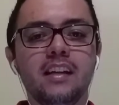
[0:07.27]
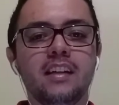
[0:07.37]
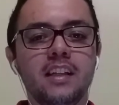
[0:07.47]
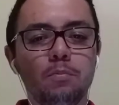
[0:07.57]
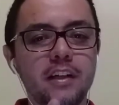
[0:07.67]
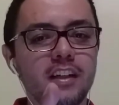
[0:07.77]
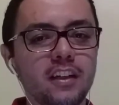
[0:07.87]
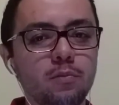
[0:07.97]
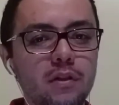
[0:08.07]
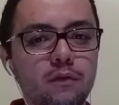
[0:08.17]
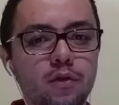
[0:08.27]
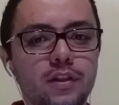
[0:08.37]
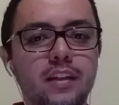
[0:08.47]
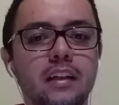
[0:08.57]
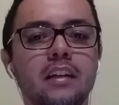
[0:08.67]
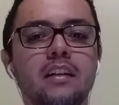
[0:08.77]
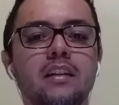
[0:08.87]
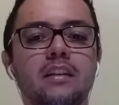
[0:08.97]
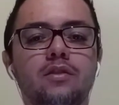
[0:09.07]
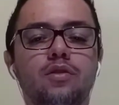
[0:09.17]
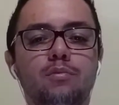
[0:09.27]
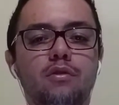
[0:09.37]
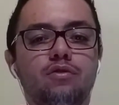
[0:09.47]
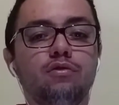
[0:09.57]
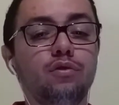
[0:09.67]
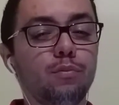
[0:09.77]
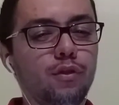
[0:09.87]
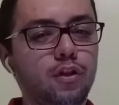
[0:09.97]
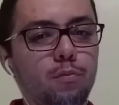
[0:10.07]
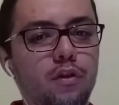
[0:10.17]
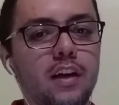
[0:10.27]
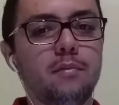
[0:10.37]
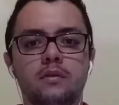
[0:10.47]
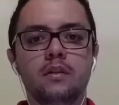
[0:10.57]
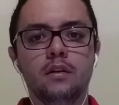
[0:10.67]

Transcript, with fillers: explicando para você sobre um assunto muito polêmico.